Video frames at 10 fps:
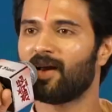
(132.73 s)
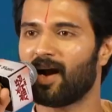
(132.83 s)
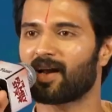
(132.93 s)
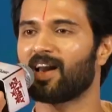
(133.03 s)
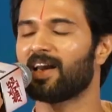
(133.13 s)

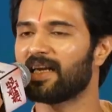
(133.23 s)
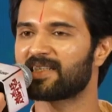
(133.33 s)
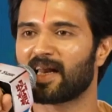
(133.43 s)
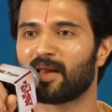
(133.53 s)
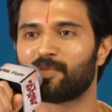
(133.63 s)
అట్లా అన్నీ
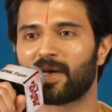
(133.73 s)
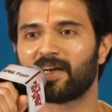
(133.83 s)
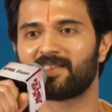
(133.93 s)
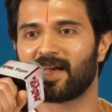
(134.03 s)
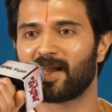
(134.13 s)

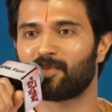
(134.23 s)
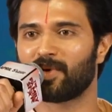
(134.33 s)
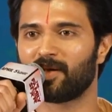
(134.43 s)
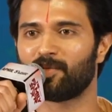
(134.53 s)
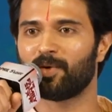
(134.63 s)
సెలబ్రేట్ చేయాలి
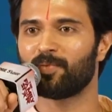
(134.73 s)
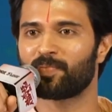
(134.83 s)
మనము